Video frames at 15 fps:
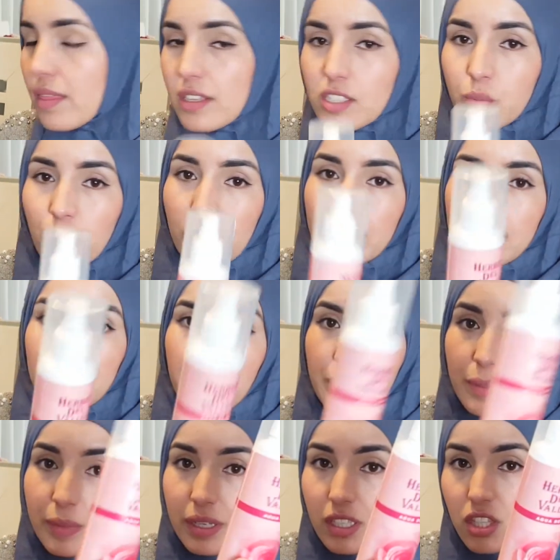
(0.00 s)
después
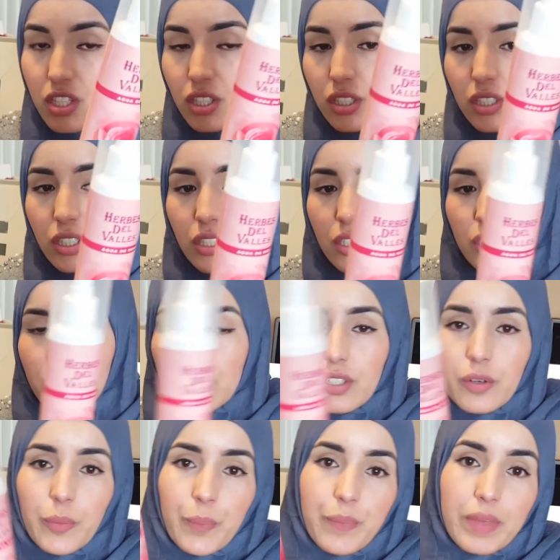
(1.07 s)
siempre me
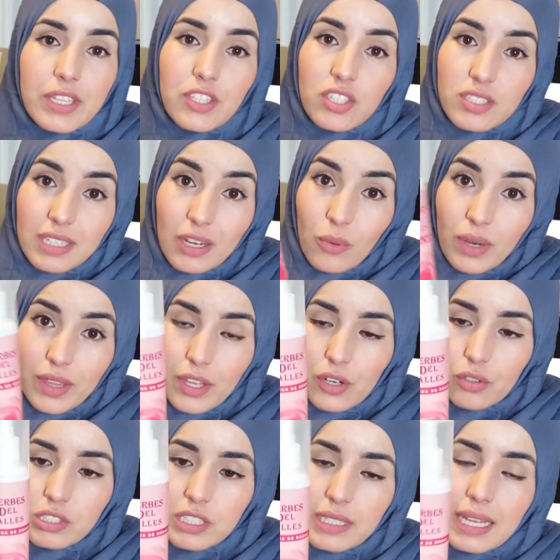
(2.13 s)
echo, me hecho esta agua de
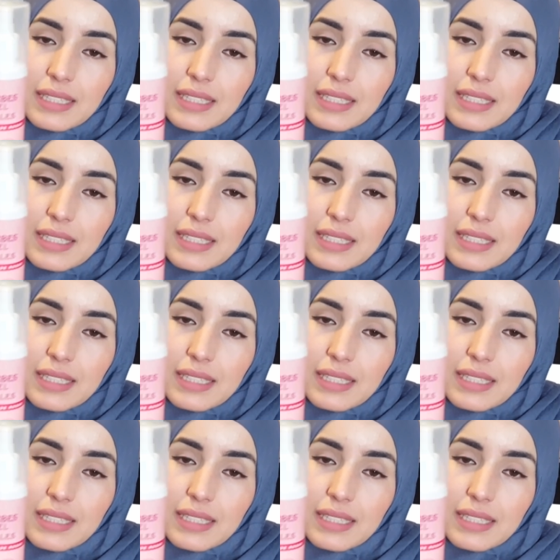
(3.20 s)
rosas.